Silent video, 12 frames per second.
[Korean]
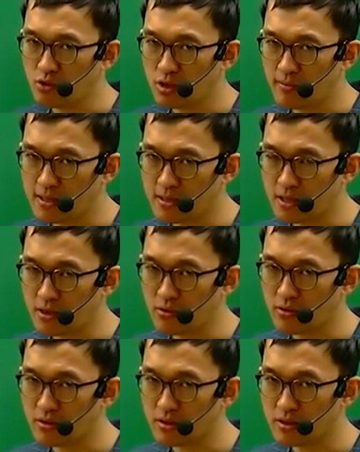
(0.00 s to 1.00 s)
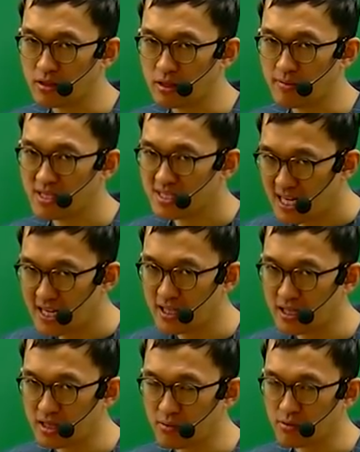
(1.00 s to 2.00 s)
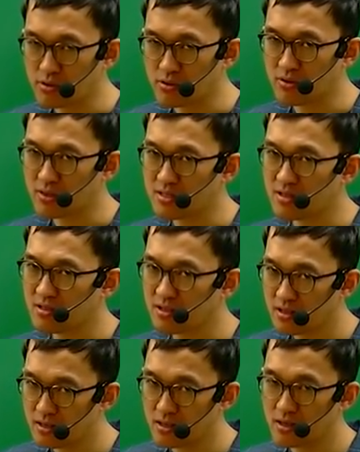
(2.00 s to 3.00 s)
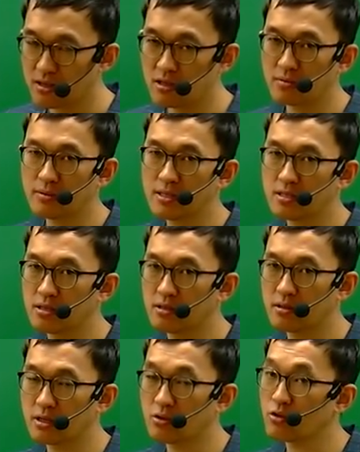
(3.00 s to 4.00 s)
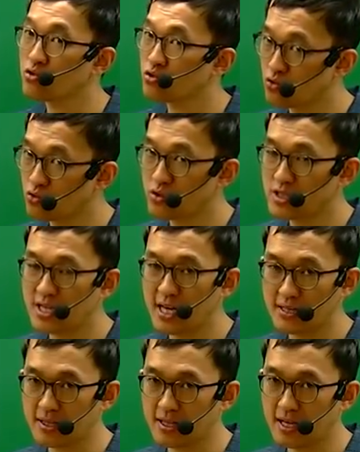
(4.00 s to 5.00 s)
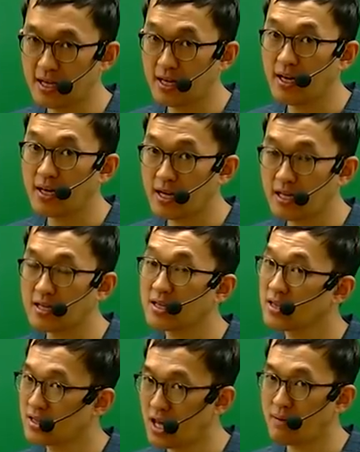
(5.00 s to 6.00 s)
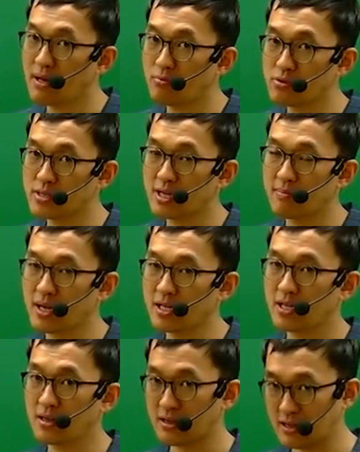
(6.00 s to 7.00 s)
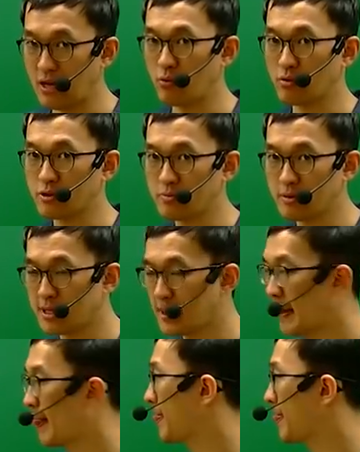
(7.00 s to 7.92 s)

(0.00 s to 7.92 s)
투입해서라도 그 기업을 살리기 때문이죠. 그래서 큰 기업은 절대로 죽지 않는다라는 대마불사란 말이 나온 것입니다.